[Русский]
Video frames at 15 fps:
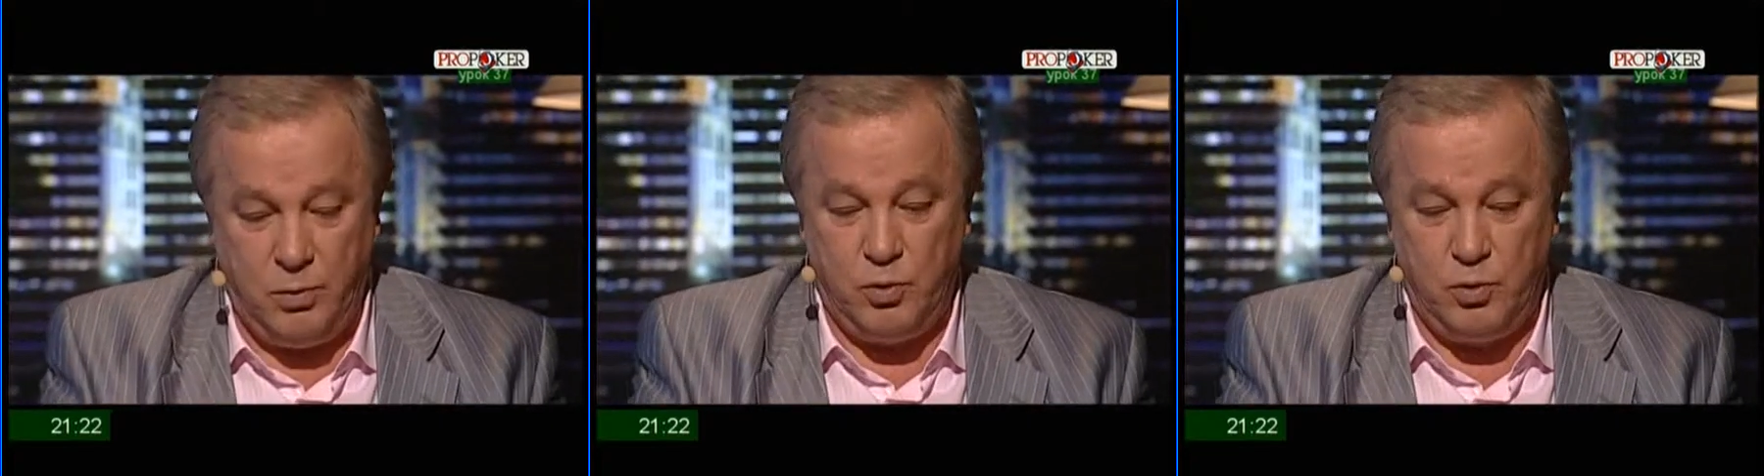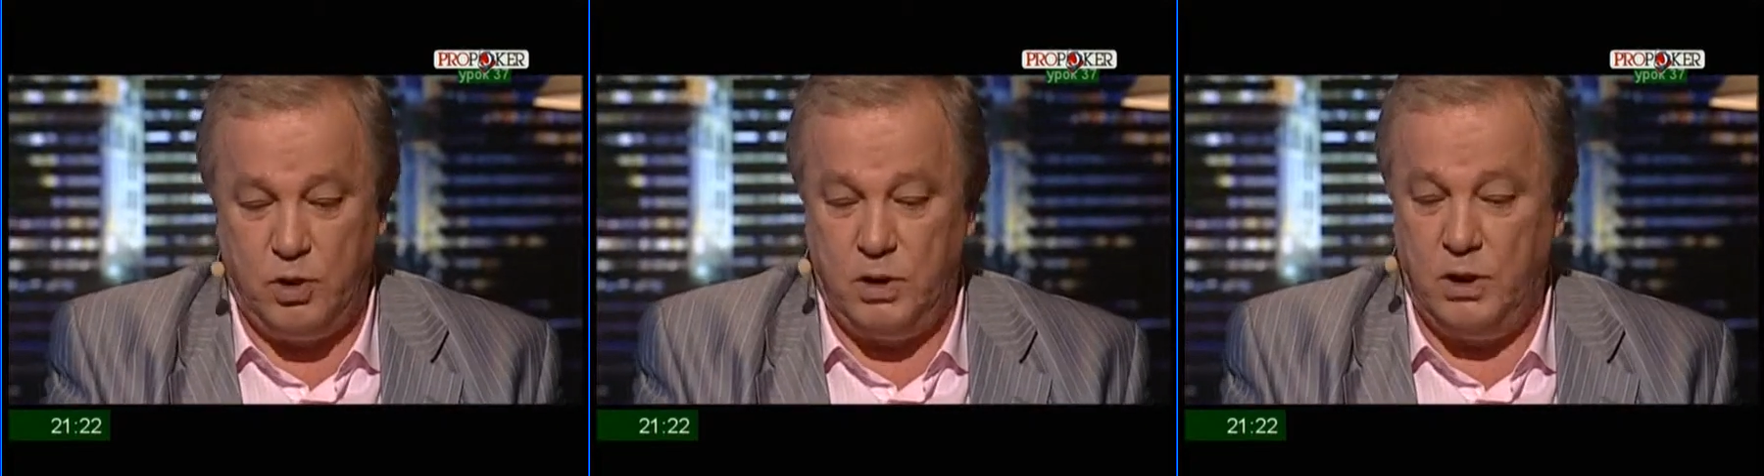
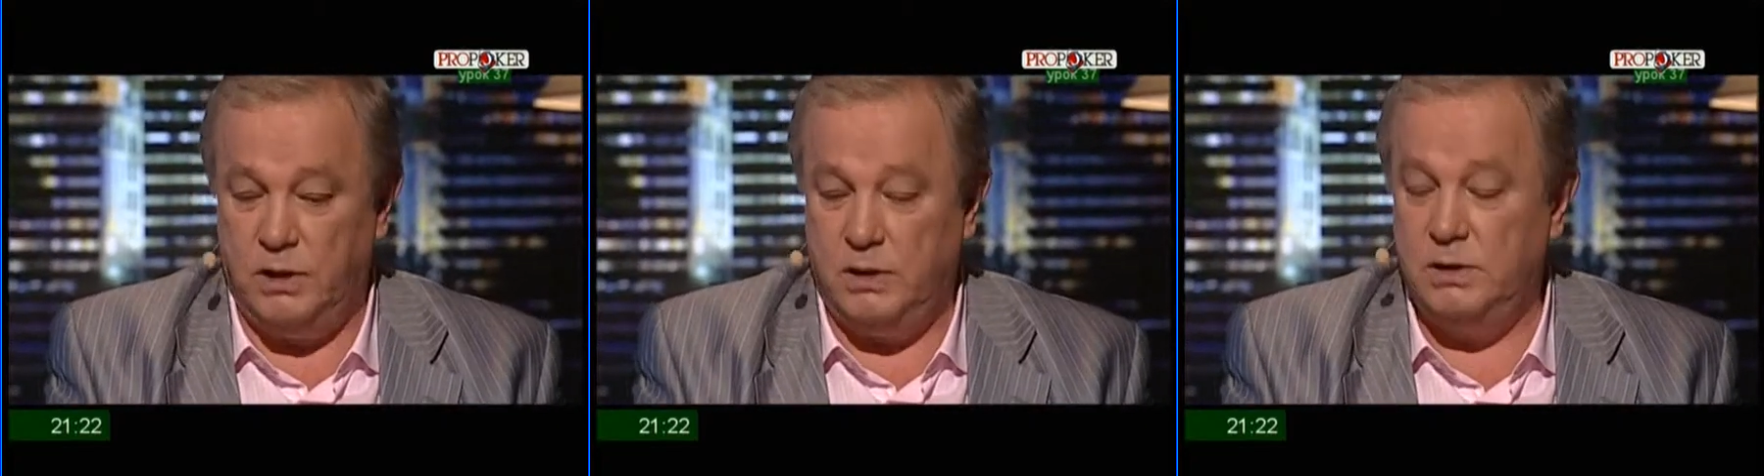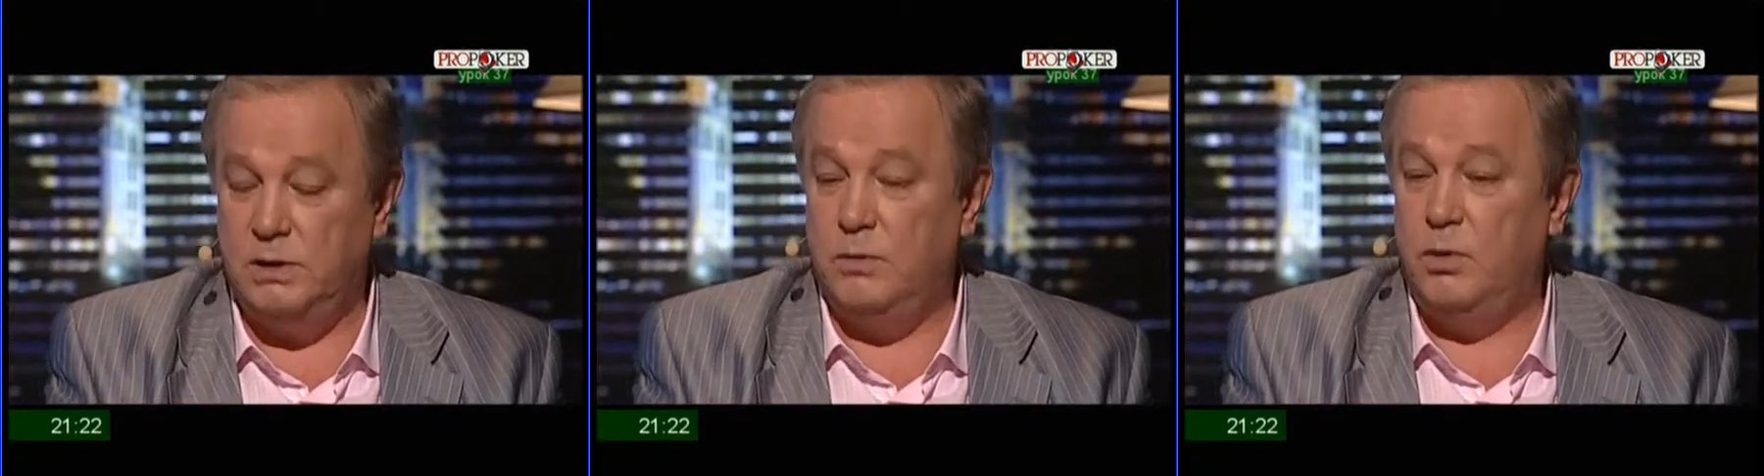меня уже
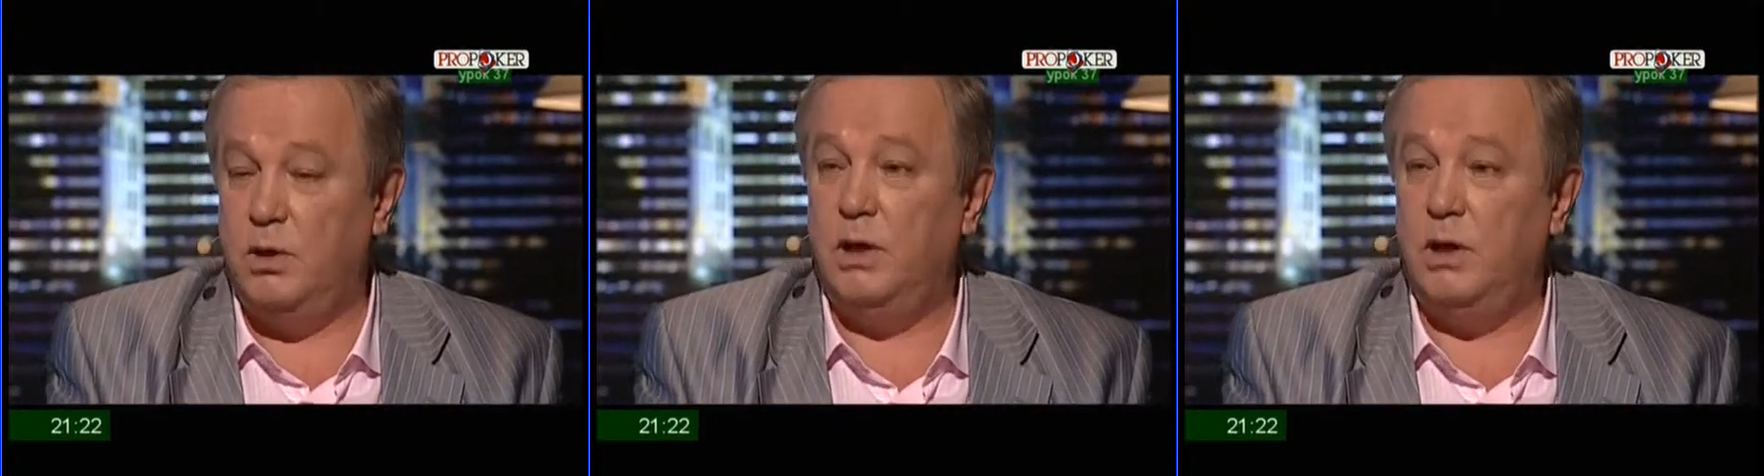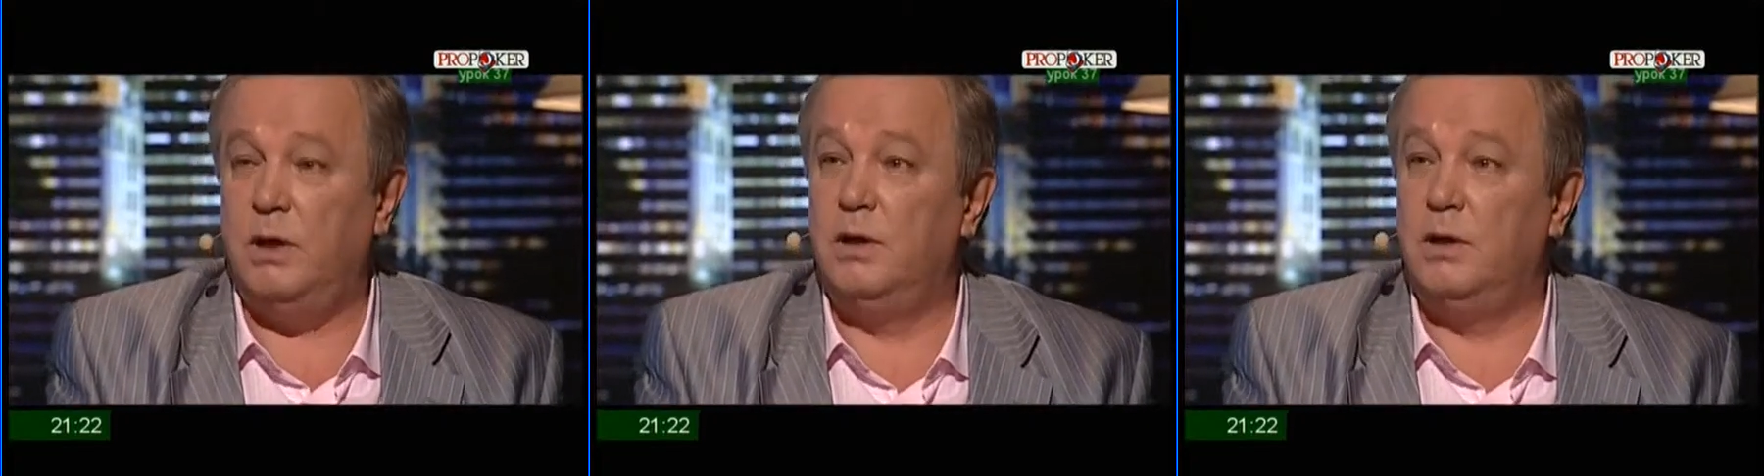карты
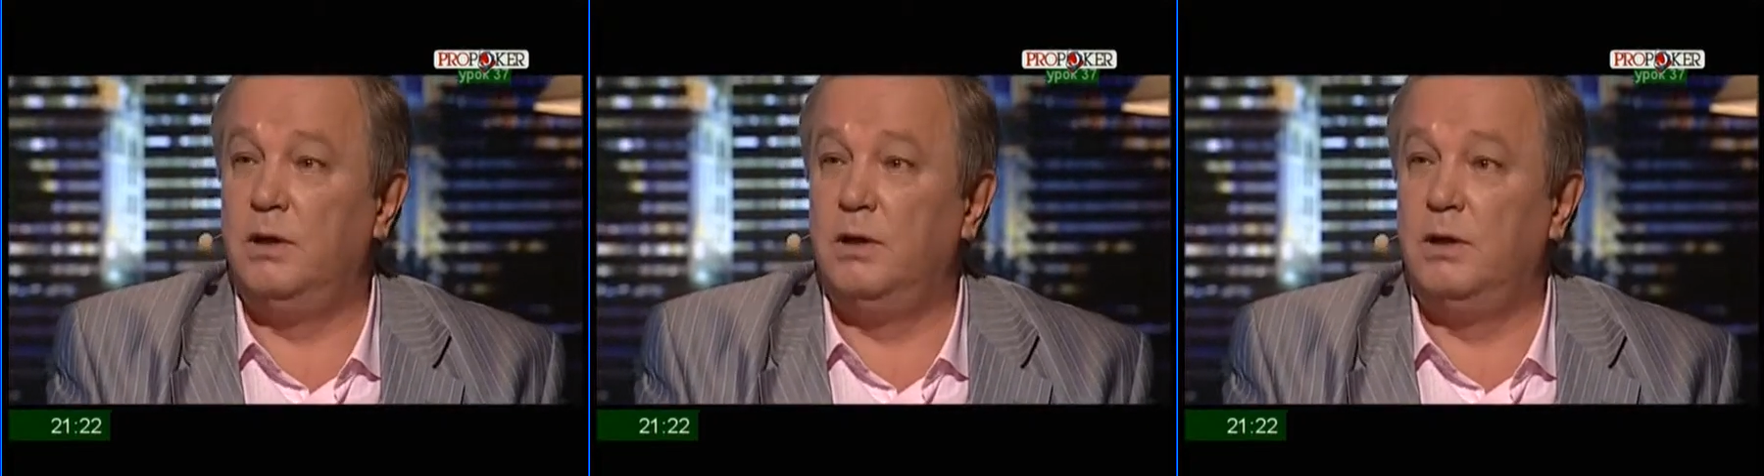забрали.